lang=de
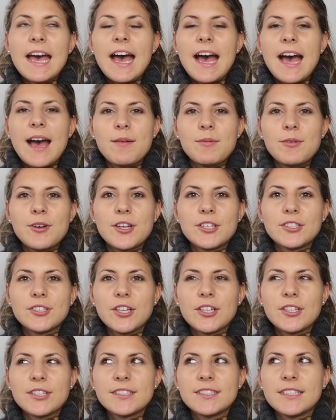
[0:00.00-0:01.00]
Aber
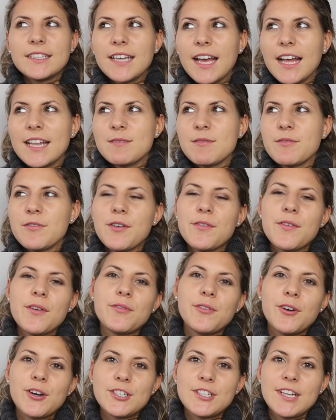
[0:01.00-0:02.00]
sonst, ich kann es mir auf jeden Fall
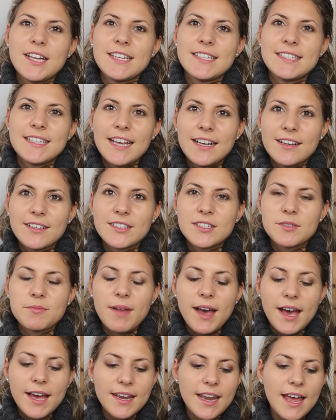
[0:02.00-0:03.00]
vorstellen, das länger zu
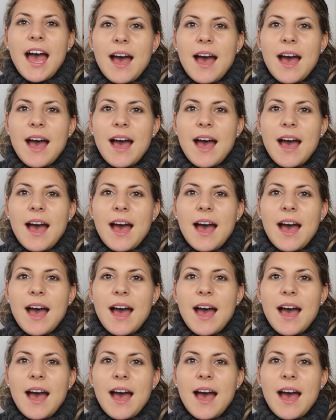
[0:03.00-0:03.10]
machen.